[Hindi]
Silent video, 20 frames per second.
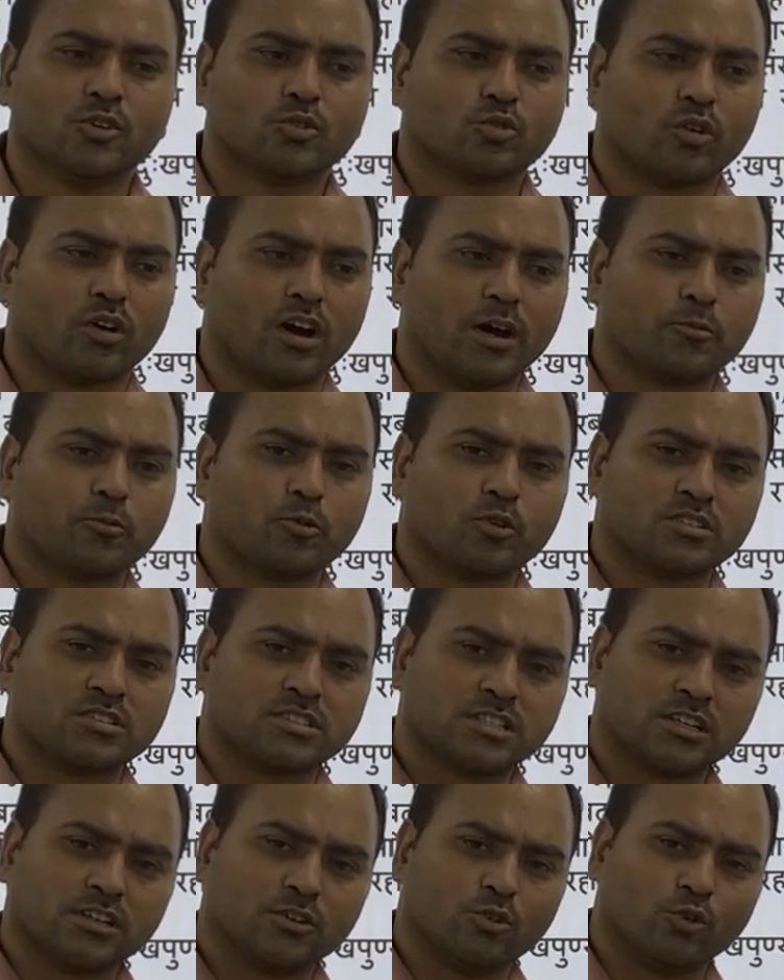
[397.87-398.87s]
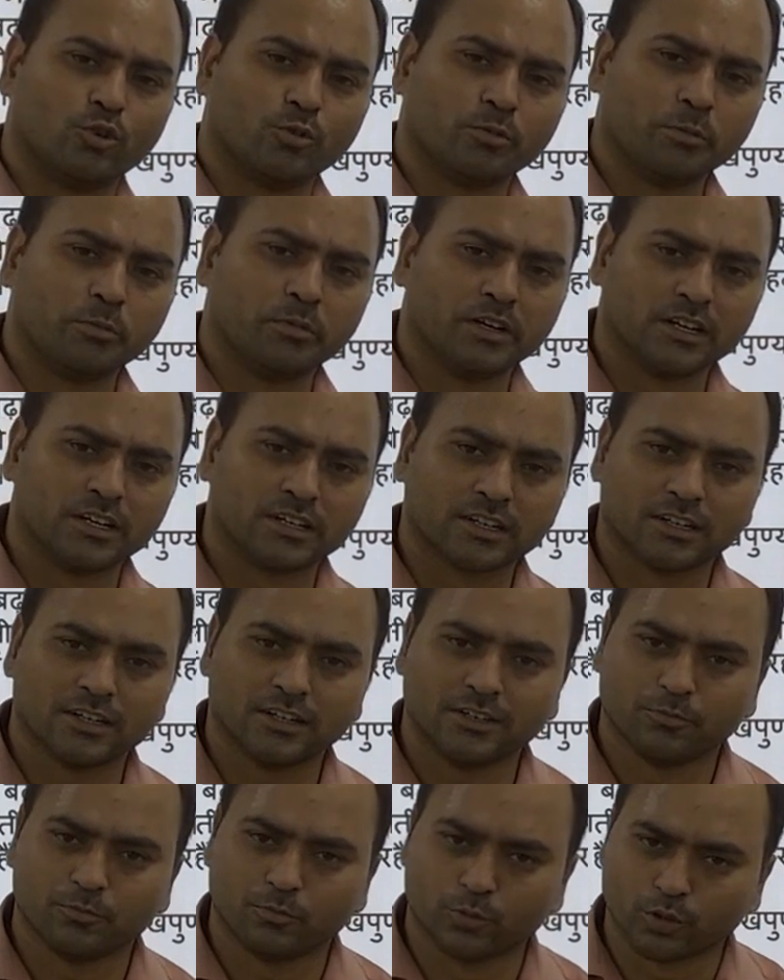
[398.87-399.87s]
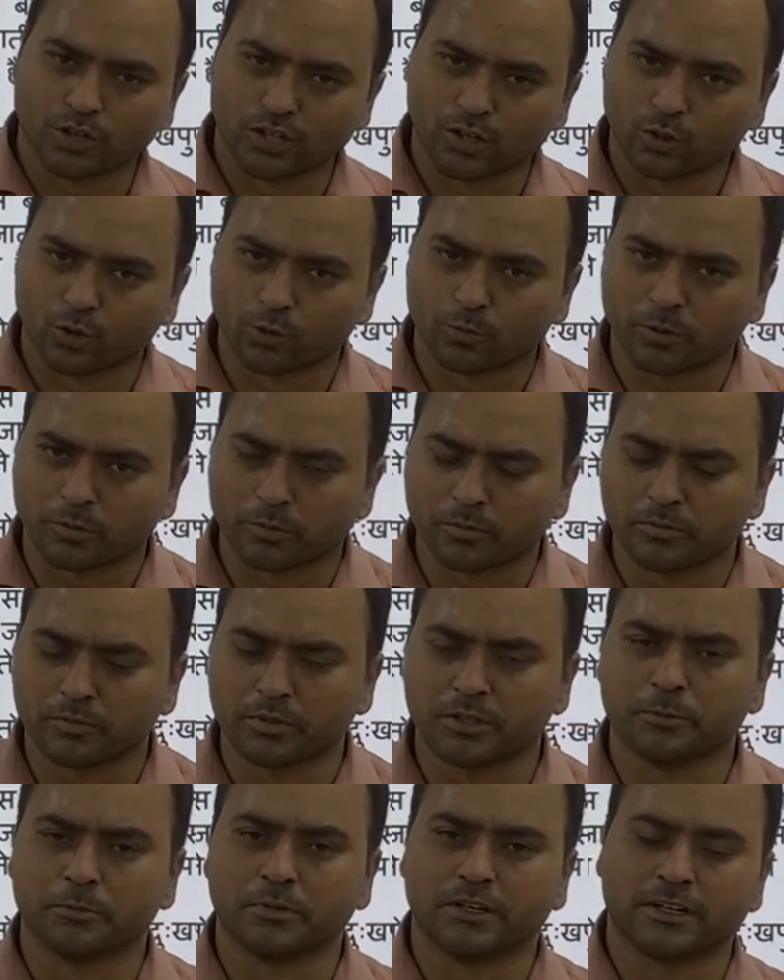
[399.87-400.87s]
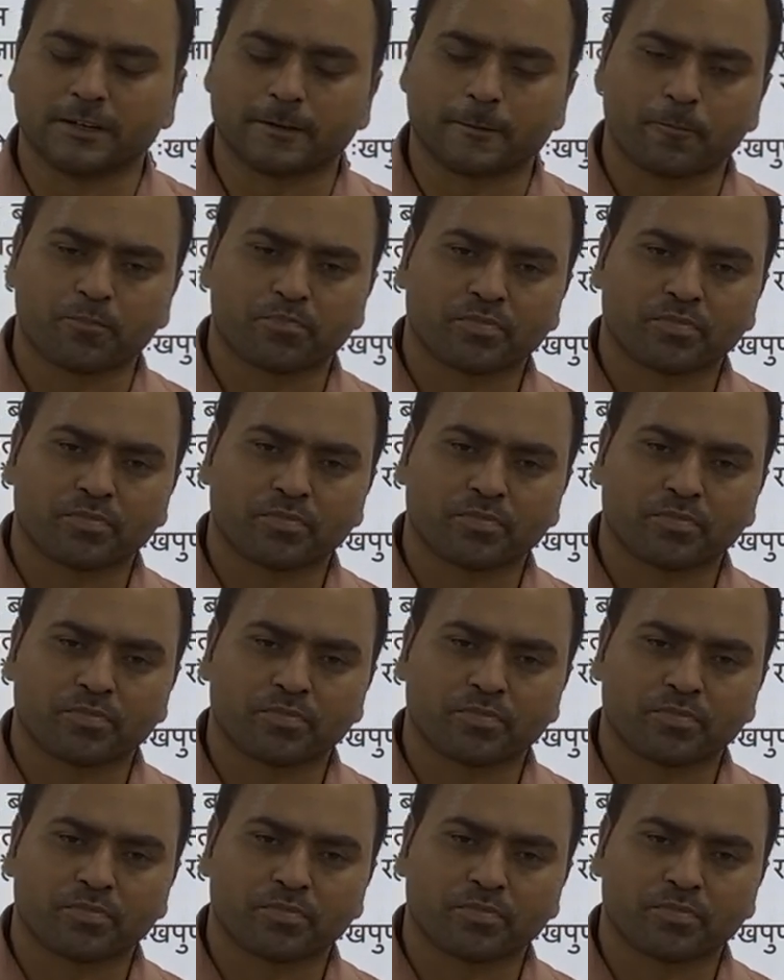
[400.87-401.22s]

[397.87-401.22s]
तो आपको अच्छे लोग भी मिलेंगे बुरे लोग भी मिलेंगे